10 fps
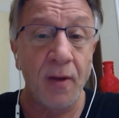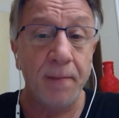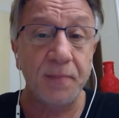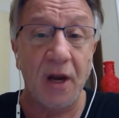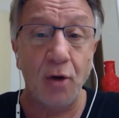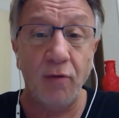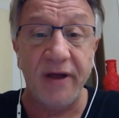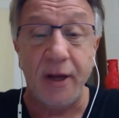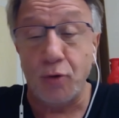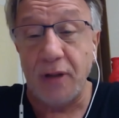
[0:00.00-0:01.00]
dal
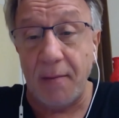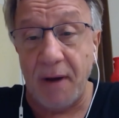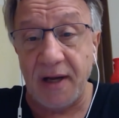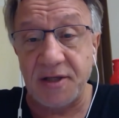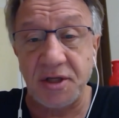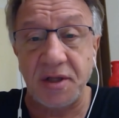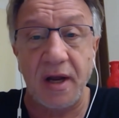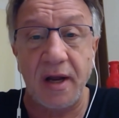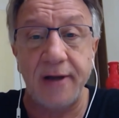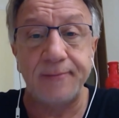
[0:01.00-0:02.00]
governo, dalla banca
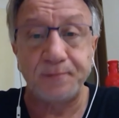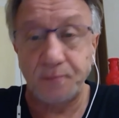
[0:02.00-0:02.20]
centrale,